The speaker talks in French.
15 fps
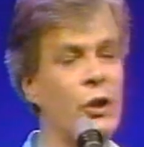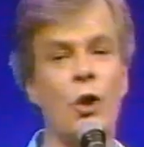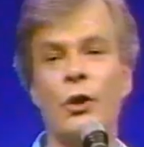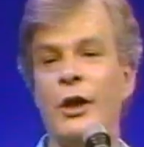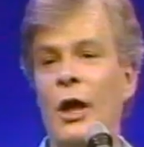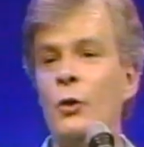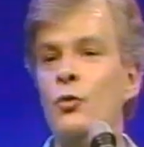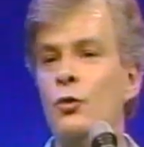dents.
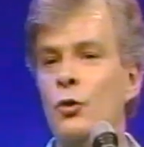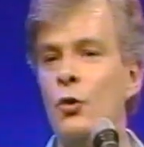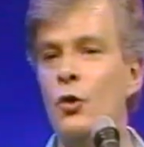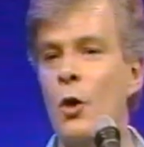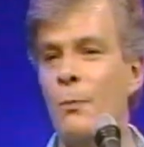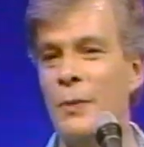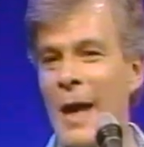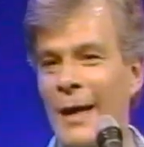C'est le
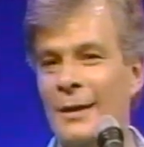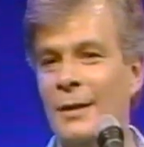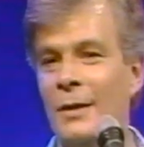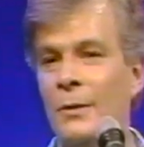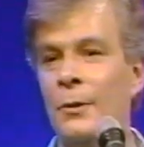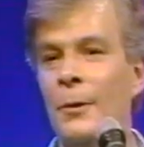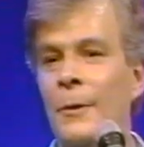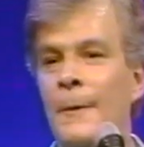granuleux, le
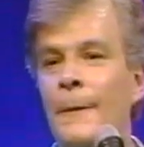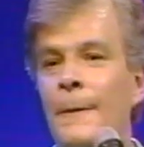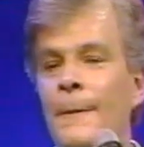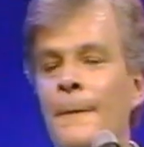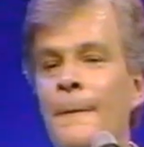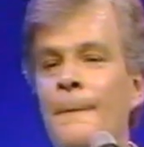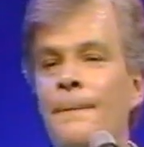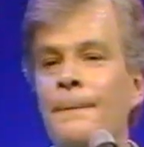plat, là.
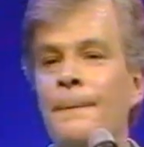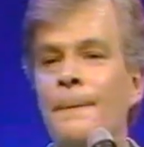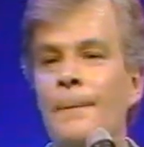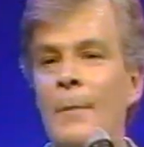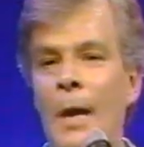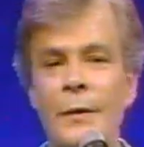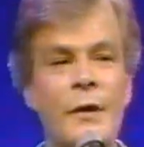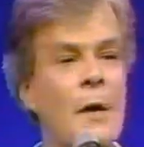
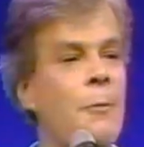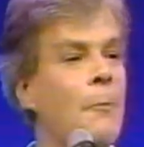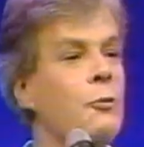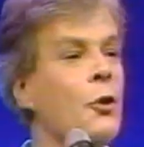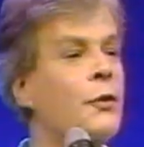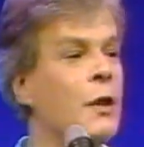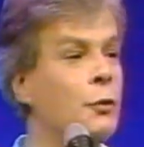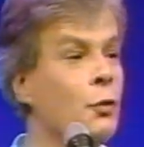
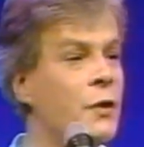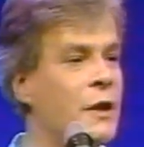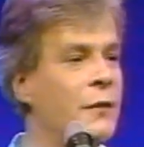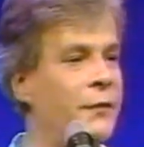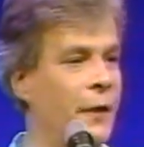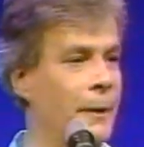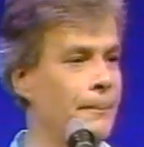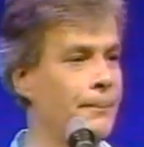M'en disant pas plus,
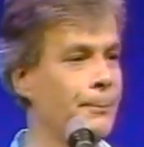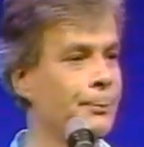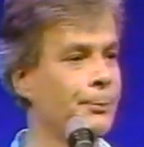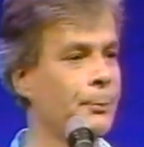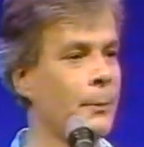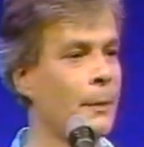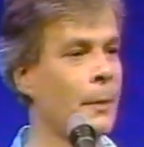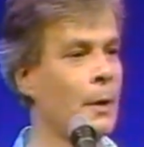c'est tout ce qu'il
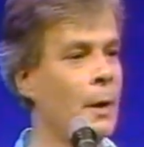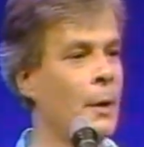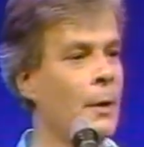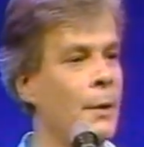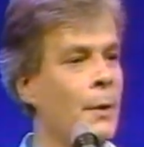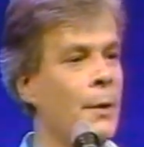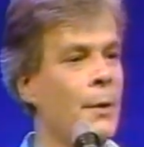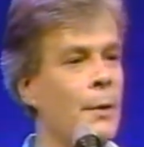fait.
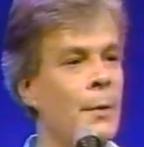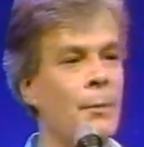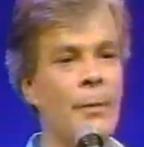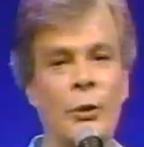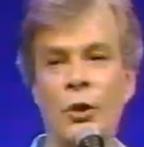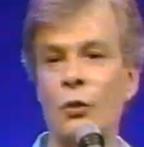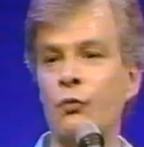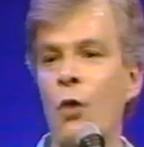
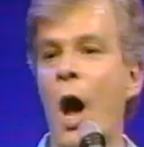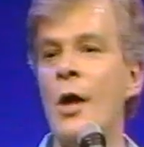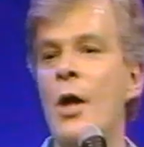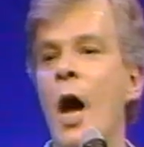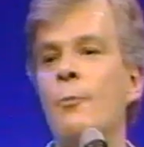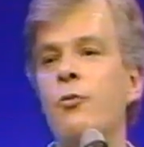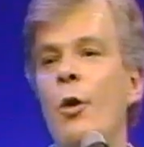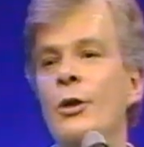Mais
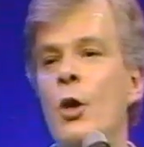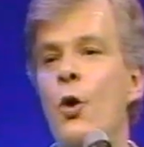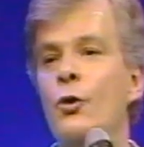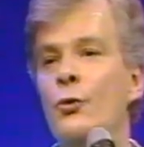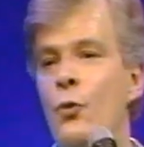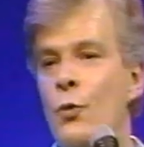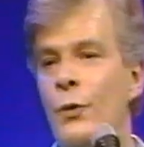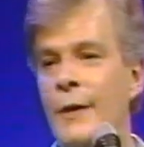tu dois en
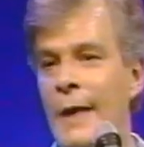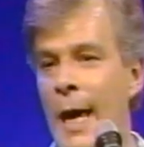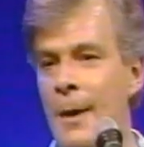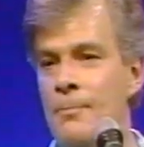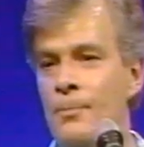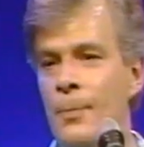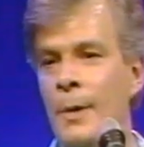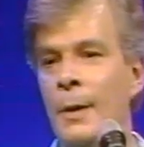employer un
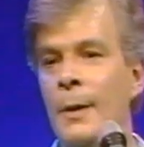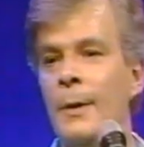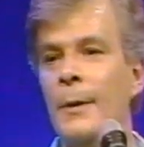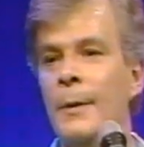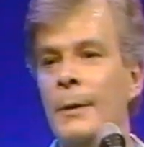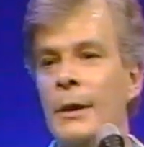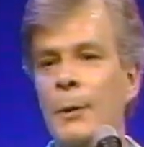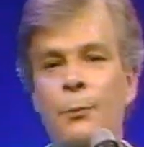
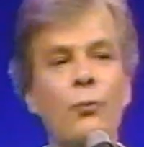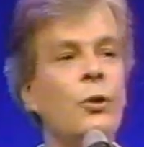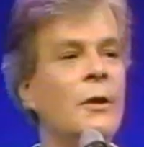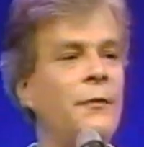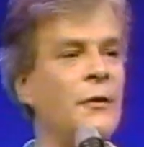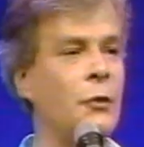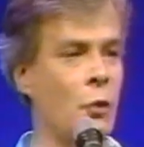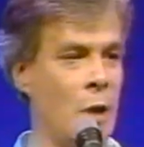deuxième
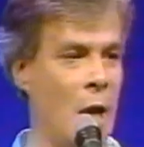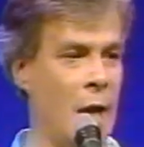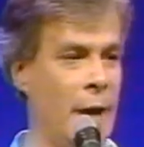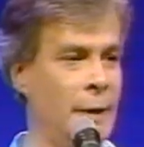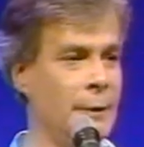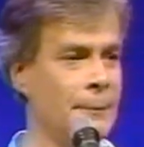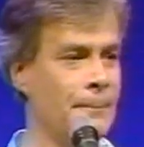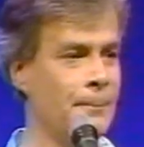qui
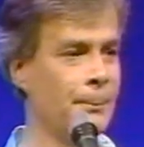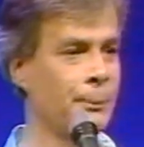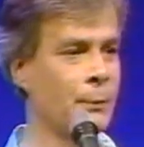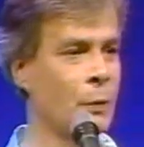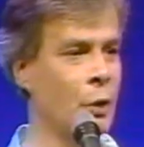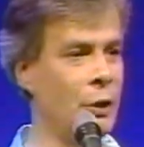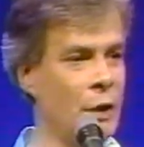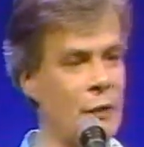purifie ton
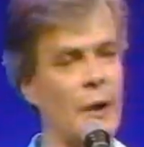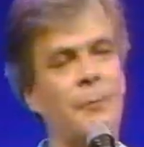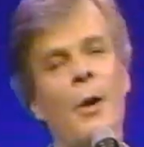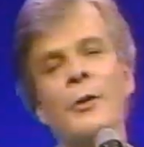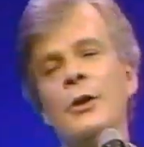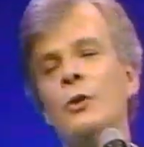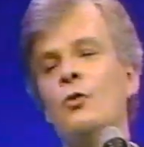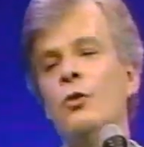haleine.
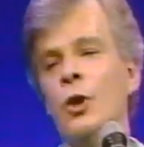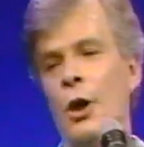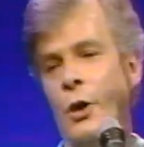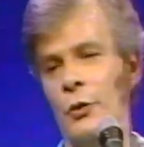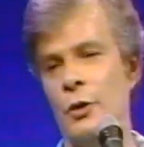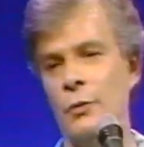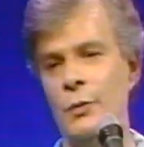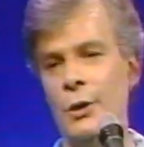Il y a des
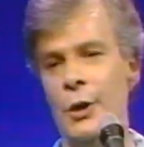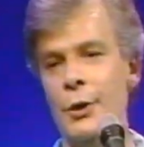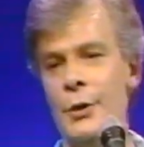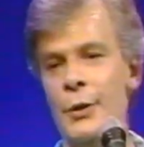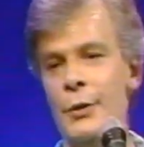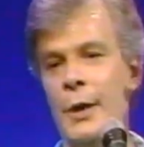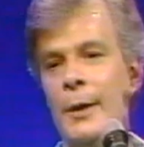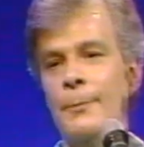serpentins de couleur,
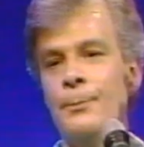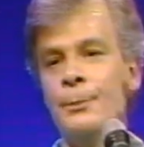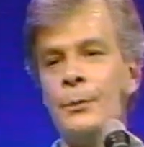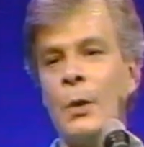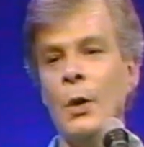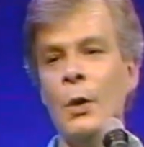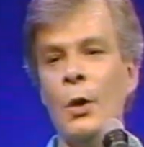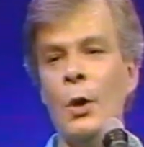celui-là,
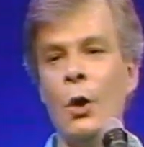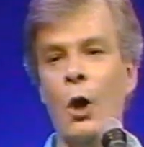dedans.